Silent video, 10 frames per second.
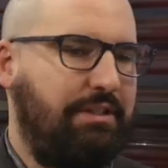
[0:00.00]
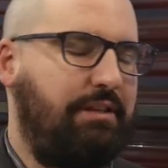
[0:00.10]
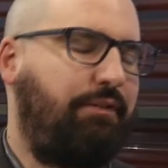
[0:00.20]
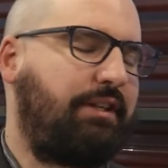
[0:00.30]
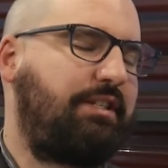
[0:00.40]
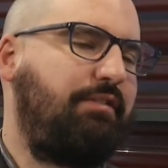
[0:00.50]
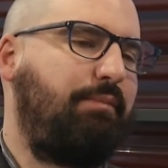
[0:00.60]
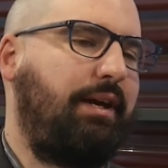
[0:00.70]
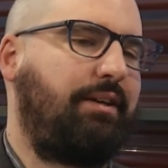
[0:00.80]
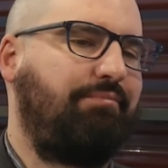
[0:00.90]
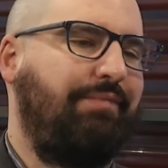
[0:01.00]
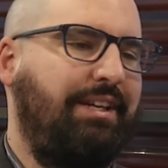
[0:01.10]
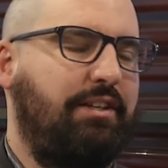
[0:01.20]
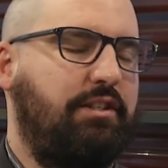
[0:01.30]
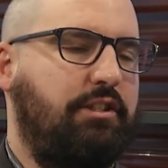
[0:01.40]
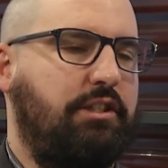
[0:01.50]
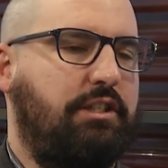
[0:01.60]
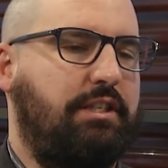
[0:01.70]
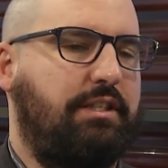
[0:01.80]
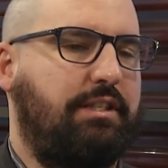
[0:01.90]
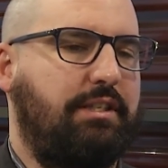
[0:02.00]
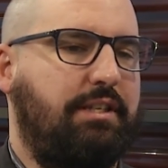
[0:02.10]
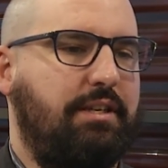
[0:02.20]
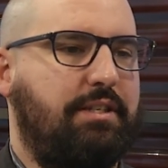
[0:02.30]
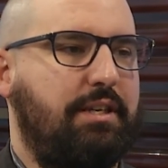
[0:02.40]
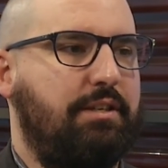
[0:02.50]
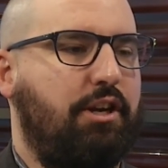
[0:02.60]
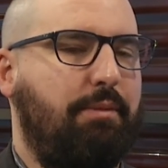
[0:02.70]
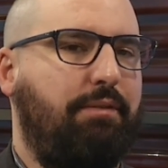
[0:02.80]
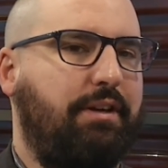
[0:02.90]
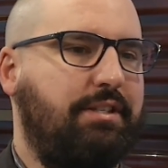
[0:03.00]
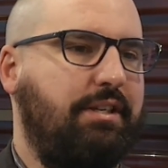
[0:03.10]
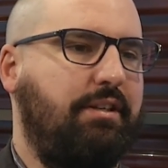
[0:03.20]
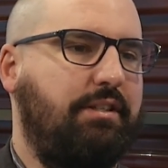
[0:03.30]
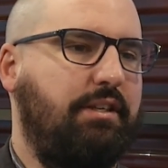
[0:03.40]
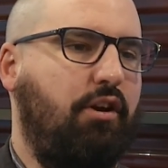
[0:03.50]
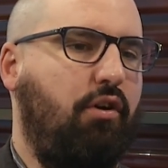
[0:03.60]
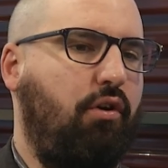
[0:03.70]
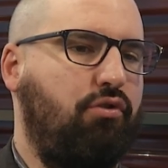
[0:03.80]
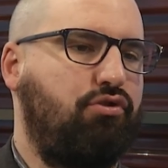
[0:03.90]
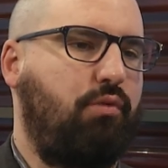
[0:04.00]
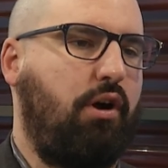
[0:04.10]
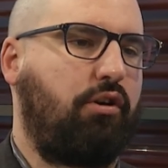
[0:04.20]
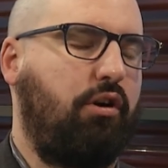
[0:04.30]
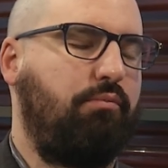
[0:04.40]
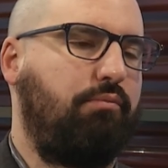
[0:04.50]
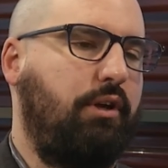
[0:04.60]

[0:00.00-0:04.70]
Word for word: effectivement, c'est, jamais facile, tu sais, un joueur comme